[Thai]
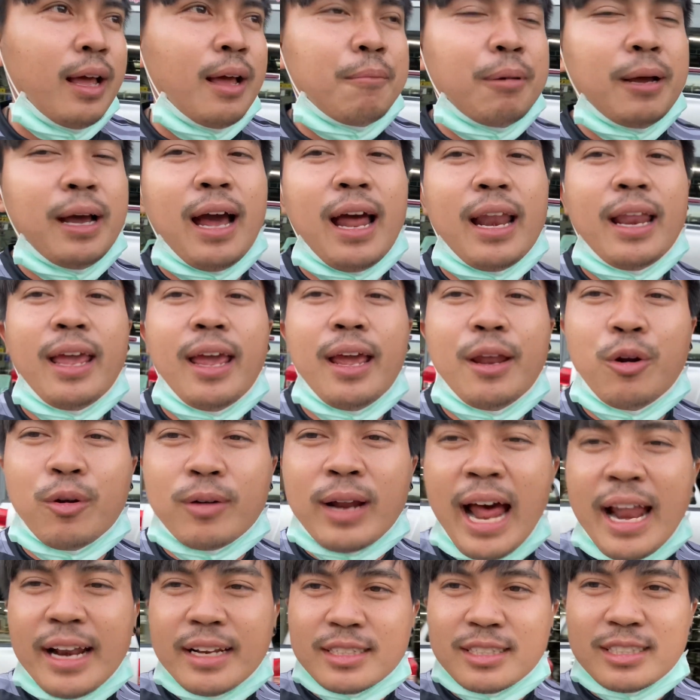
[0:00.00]
เพื่อที่ทุก
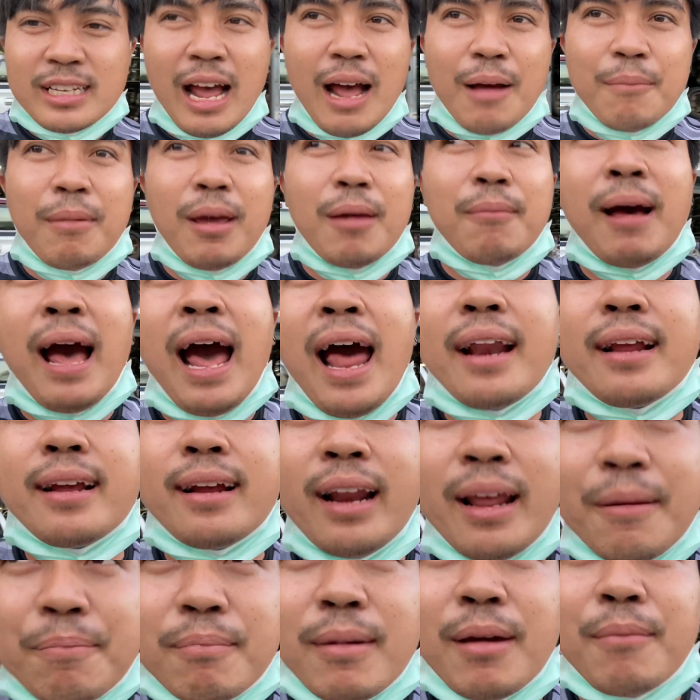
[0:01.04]
ท่านจะไม่พลาดค
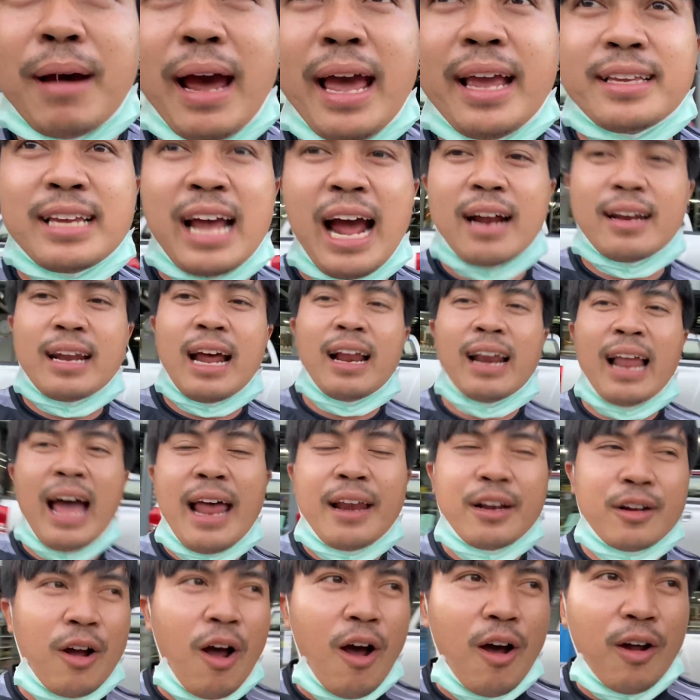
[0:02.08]
ลิปใหม่ๆ จากทางร้าน
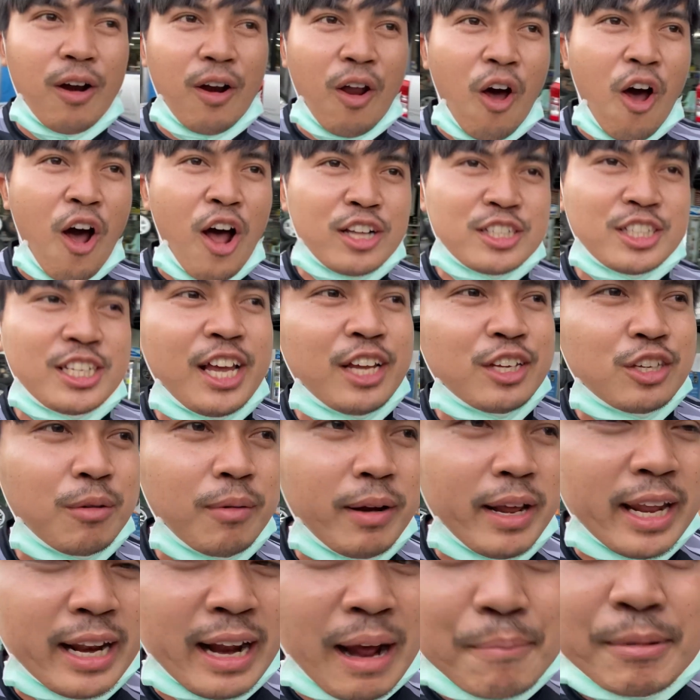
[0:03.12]
กล้องล้อซิ่ง
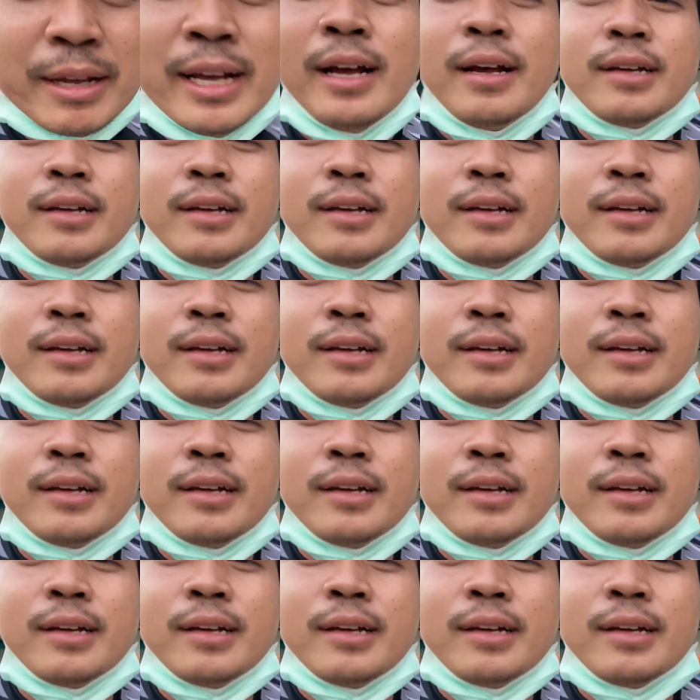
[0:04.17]
ชุีครับ